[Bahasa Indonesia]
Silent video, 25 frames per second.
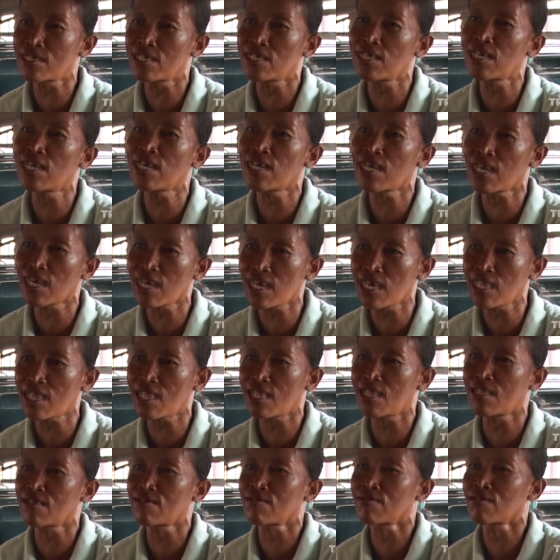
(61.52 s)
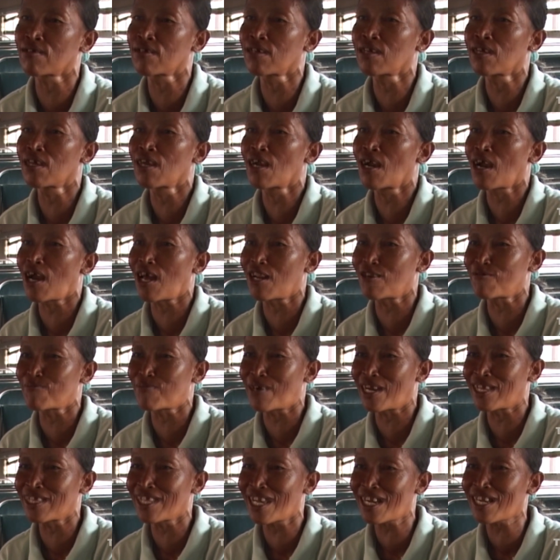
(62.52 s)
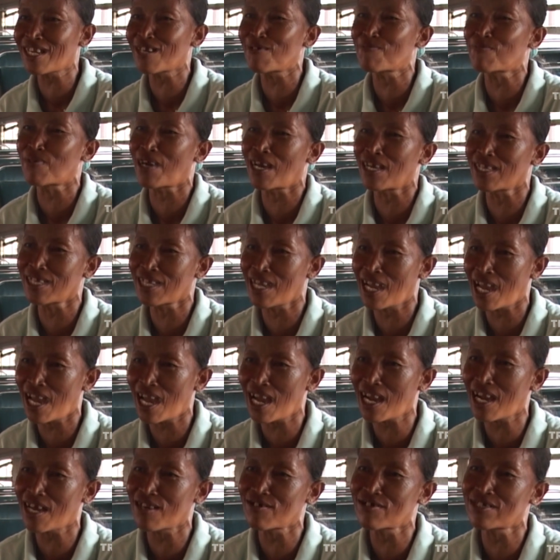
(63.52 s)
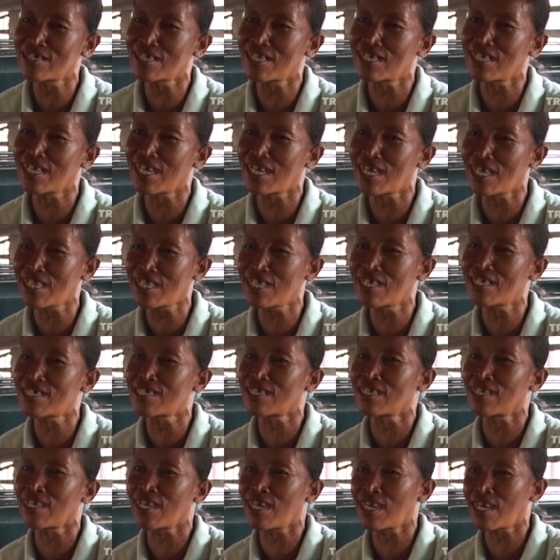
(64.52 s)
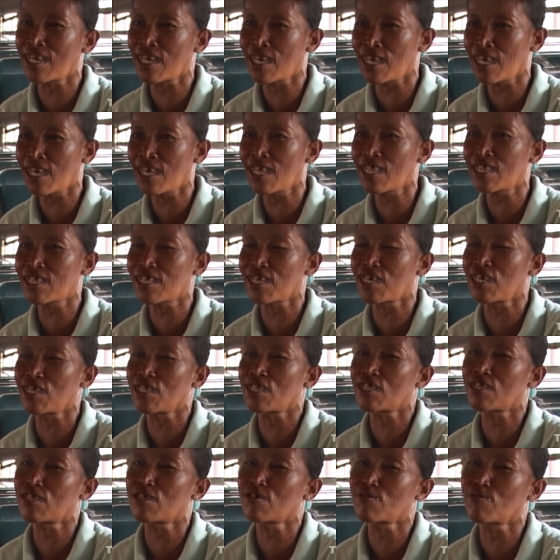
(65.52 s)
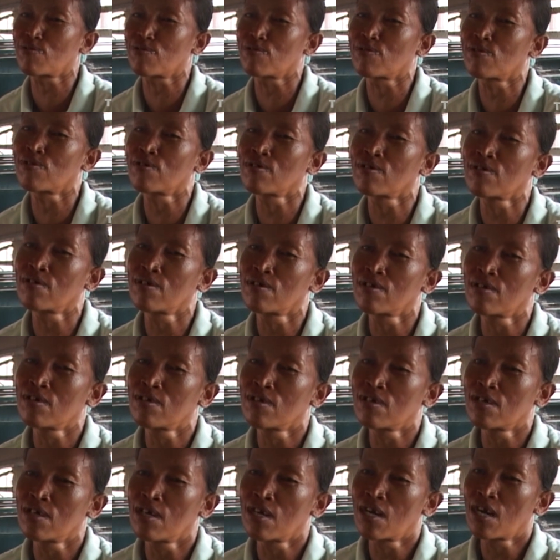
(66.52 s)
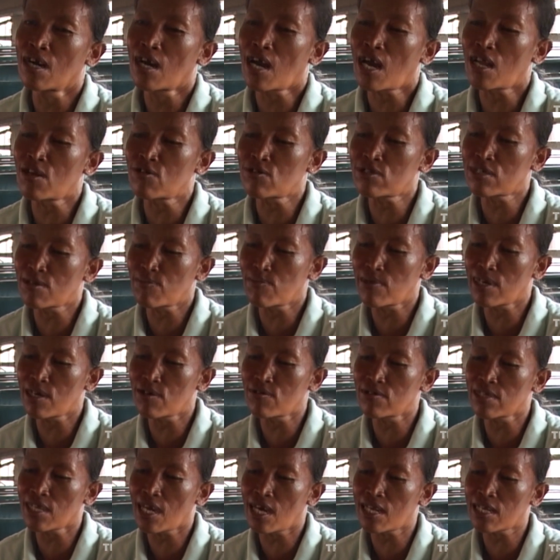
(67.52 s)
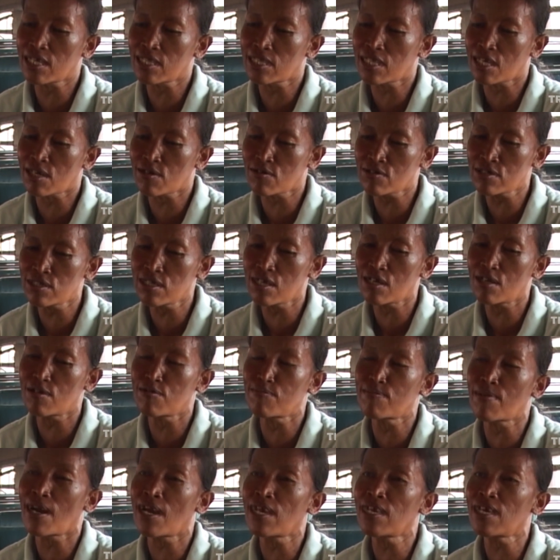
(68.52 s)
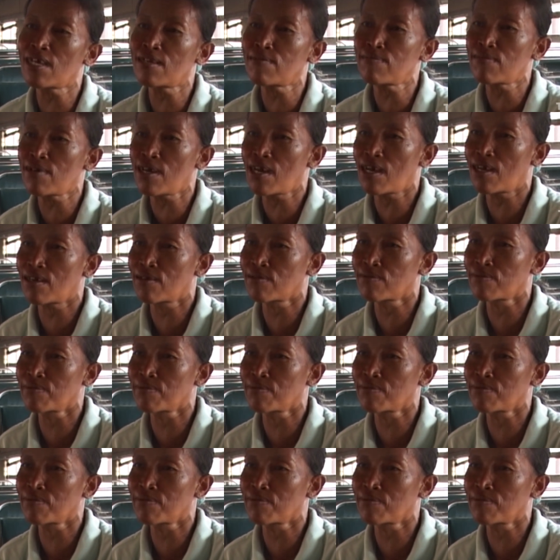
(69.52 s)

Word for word: sedikit kalau banyak ya banyak kalau sedikit ya sedikit gitu kalau seminggu nyari terus ya lumayan mbak